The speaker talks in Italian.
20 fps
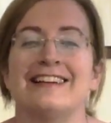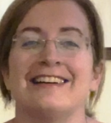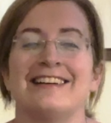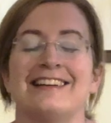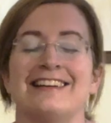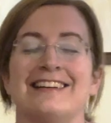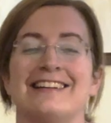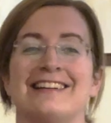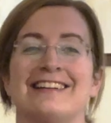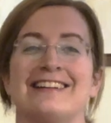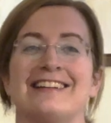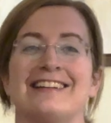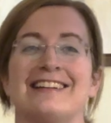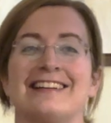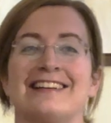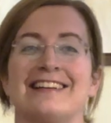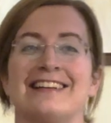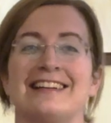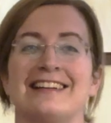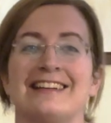eh,
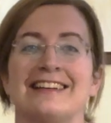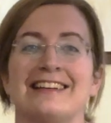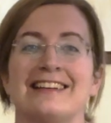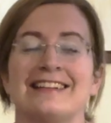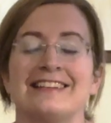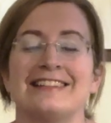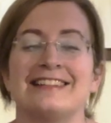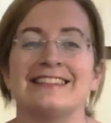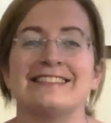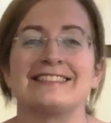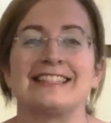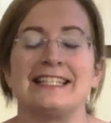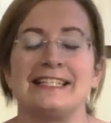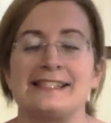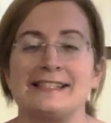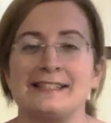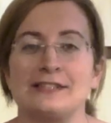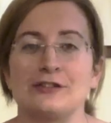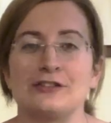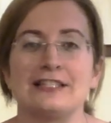le
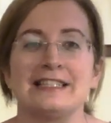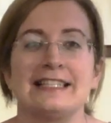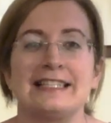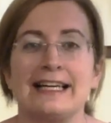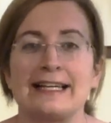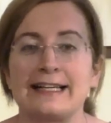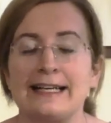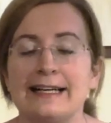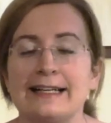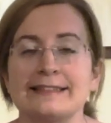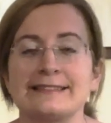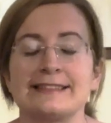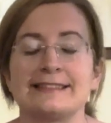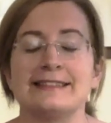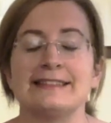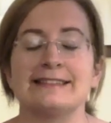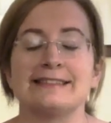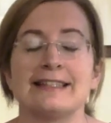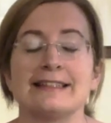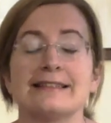descrizioni della casa
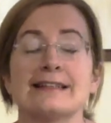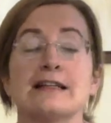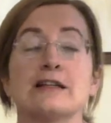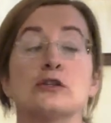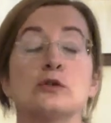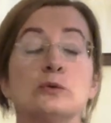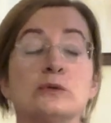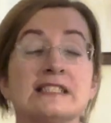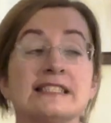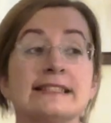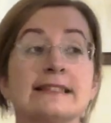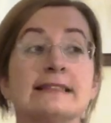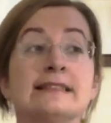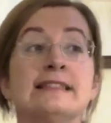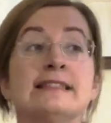di Santa Cruz